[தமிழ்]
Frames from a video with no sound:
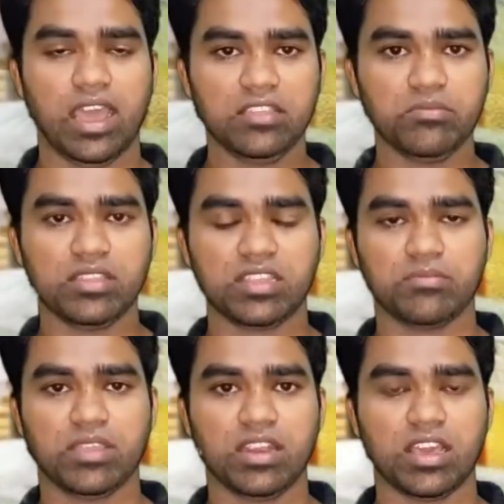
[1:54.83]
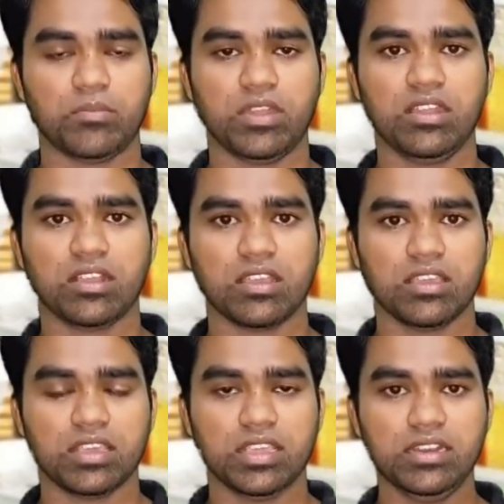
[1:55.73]
அது மாத்திரம் இல்லாமல்
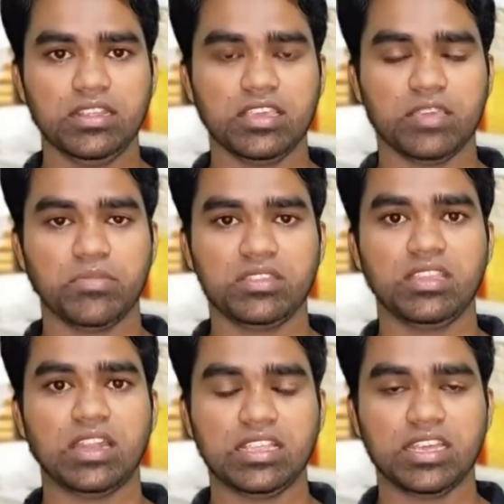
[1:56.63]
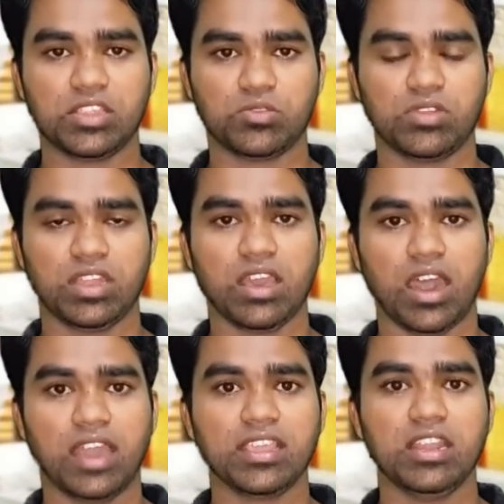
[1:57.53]
இன்று எம்மத்தில் அதிகரித்துள்ள
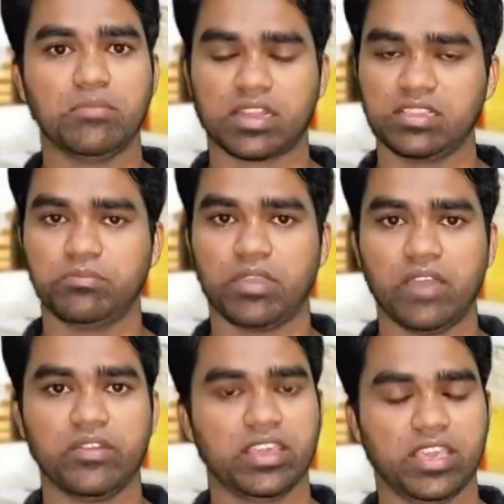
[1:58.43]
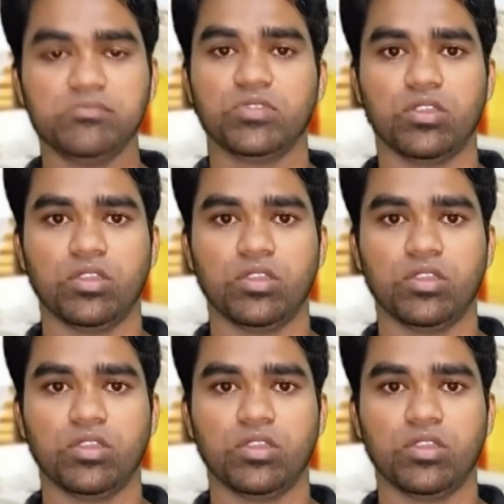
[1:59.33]
ஆங்கில மருந்து பாவனையையும்